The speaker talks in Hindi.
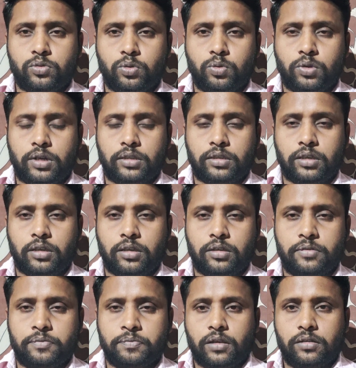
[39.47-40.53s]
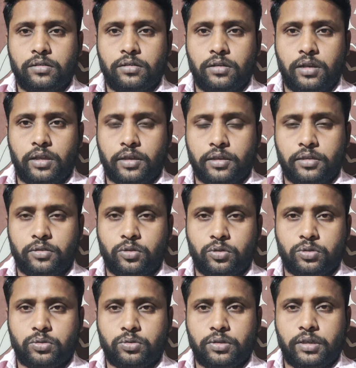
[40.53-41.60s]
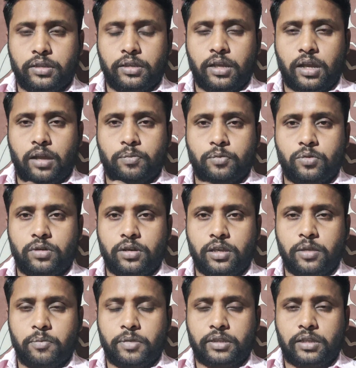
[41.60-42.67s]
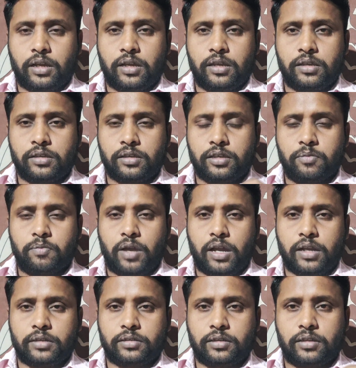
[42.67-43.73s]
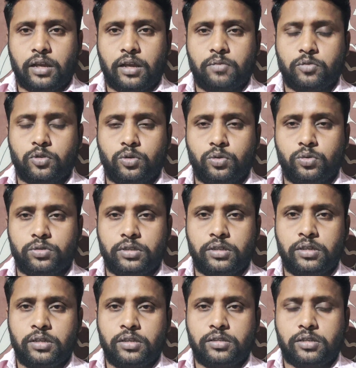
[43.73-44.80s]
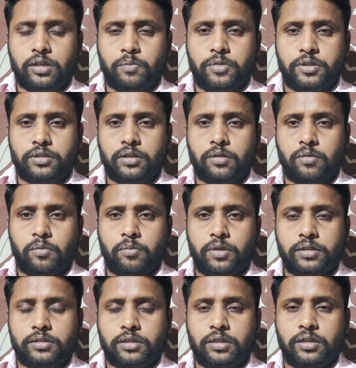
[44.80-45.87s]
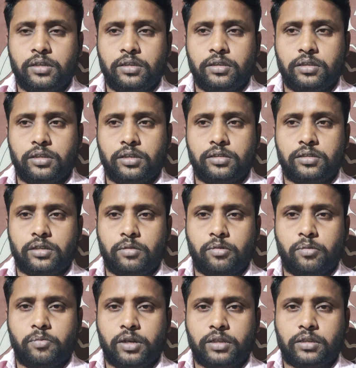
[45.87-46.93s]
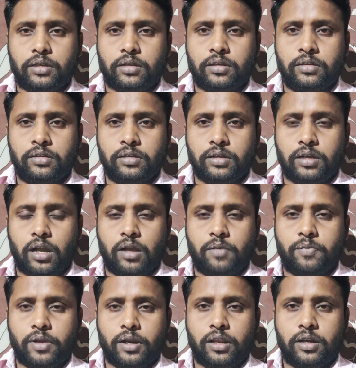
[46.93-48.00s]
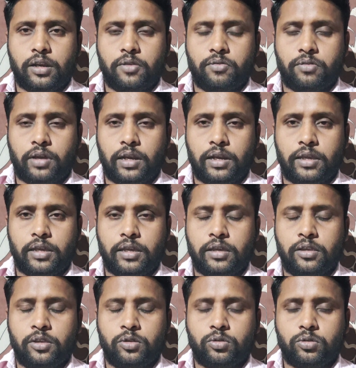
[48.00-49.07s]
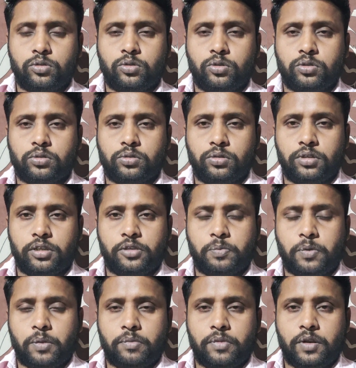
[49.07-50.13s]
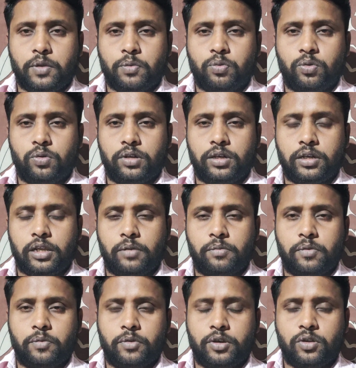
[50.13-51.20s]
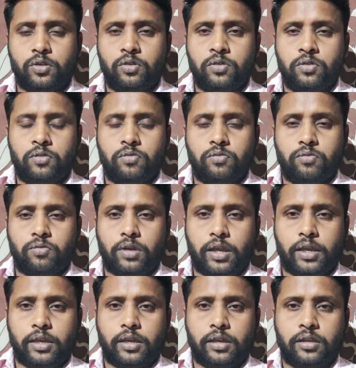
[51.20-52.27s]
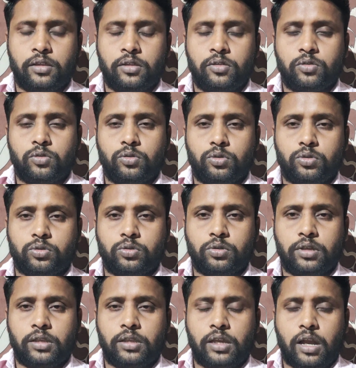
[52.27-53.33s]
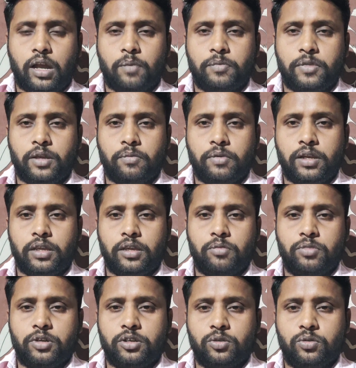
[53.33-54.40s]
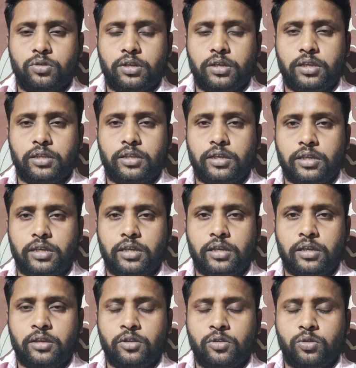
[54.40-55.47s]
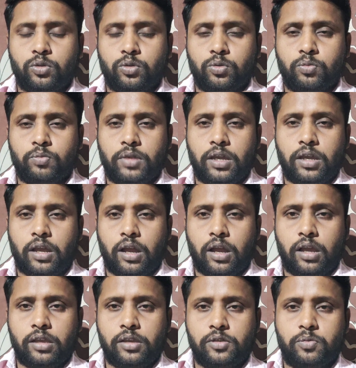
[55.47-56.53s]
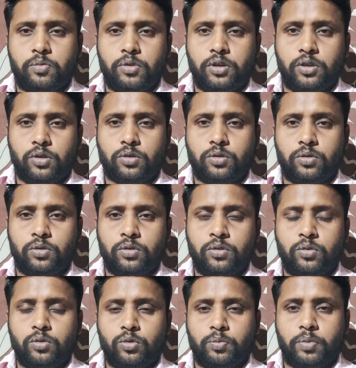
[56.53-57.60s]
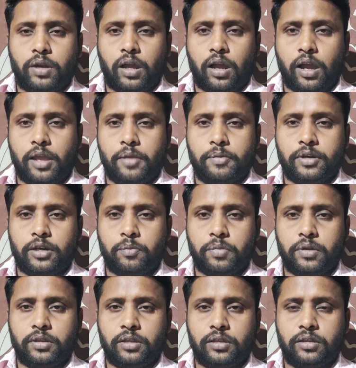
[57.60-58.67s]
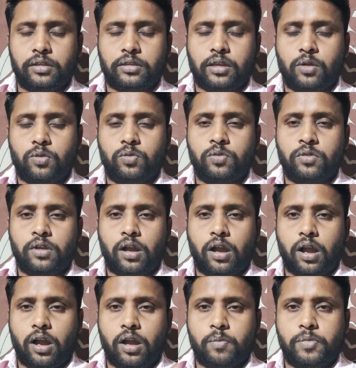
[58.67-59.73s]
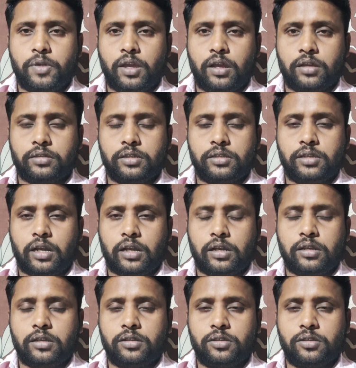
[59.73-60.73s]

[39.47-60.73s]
शुरू करते हैं लेकिन दोस्तों यदि आपको नहीं पता है कि बागेश्वर धाम गुरु जी छब्बीस नवम्बर से तीस नवम्बर तक कहाँ पर रहने वाले हैं तो दोस्तों इस पर मैंने फुल डिटेल में वीडियो बनाई है दोस्तों यदि आपने हमारी ये वीडियो नहीं देखी है तो मैं इस वीडियो को ऊपर आई बटन पे दे देता हूँ आप यहाँ से जाकर